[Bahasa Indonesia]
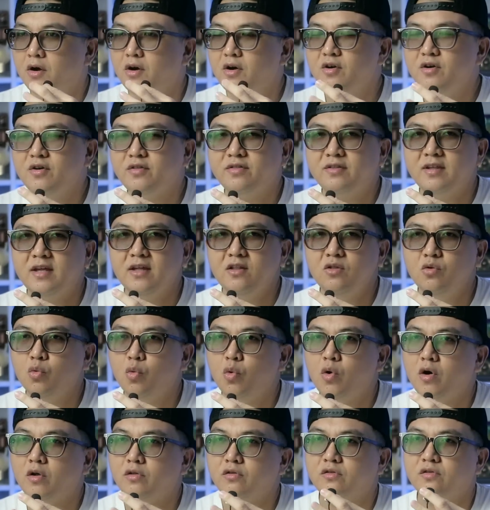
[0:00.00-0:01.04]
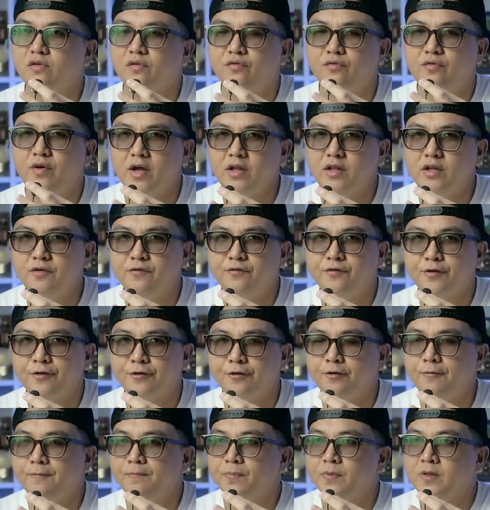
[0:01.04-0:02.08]
earthy nuance
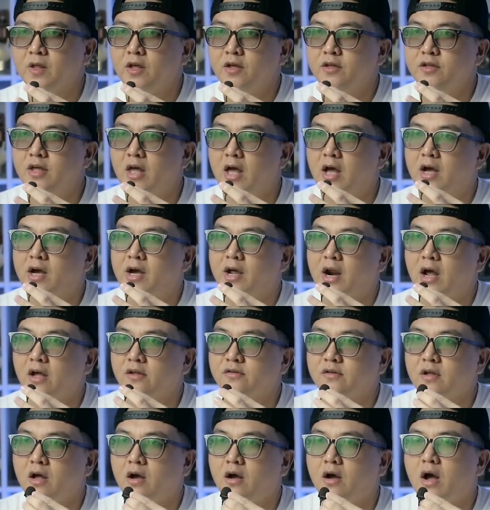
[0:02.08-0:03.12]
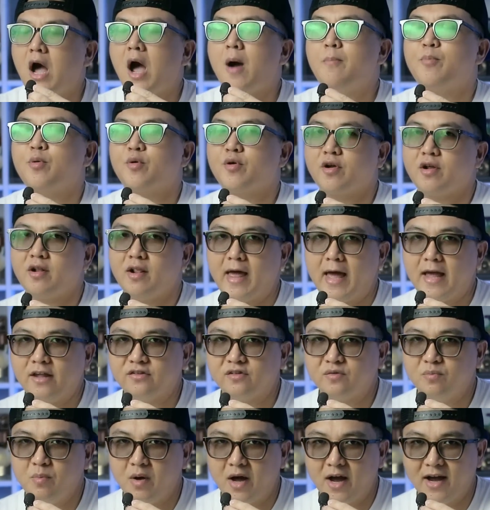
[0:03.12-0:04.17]
vetiver yang kerasa upper
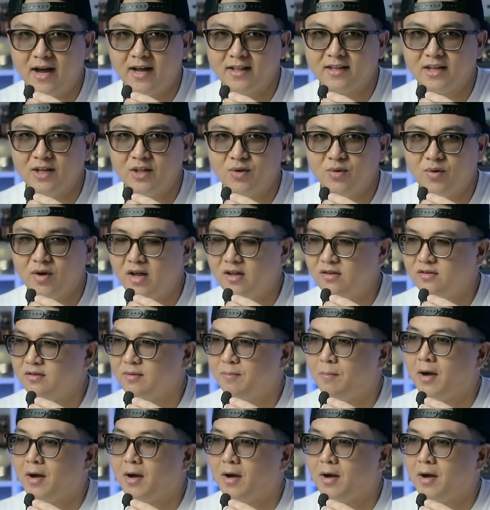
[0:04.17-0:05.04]
class banget gitu guys